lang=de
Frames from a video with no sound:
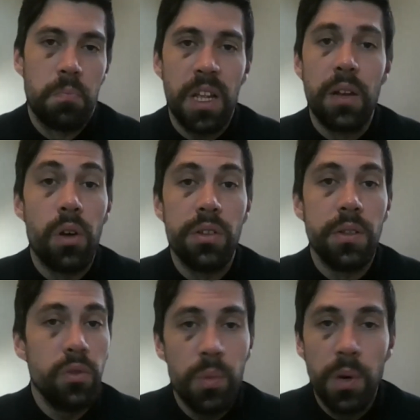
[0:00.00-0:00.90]
dann hören sie
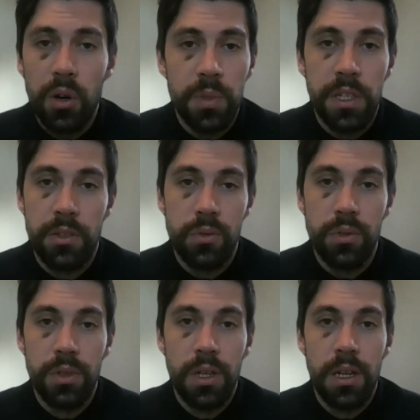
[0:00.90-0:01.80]
überhaupt nicht zu
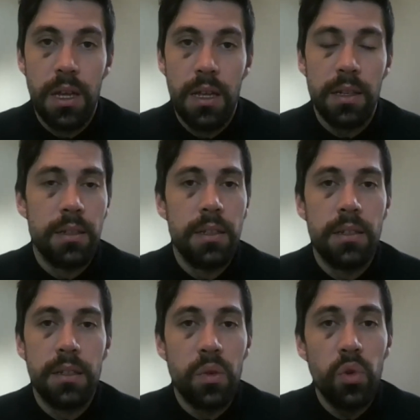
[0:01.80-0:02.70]
dann sind
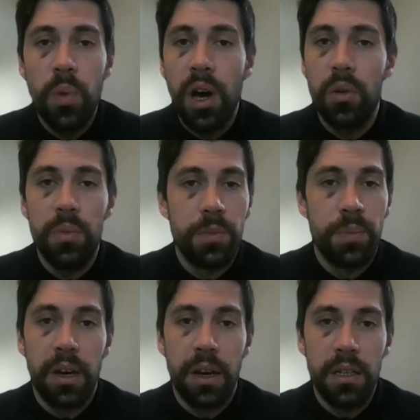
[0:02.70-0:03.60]
sie überhaupt nicht
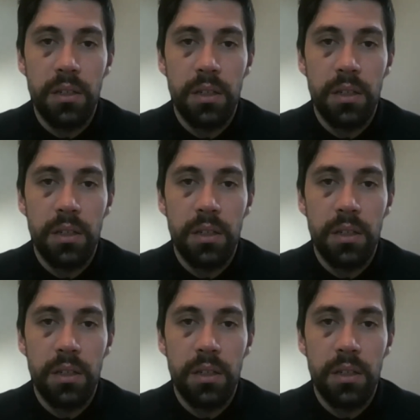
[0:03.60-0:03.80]
bereit,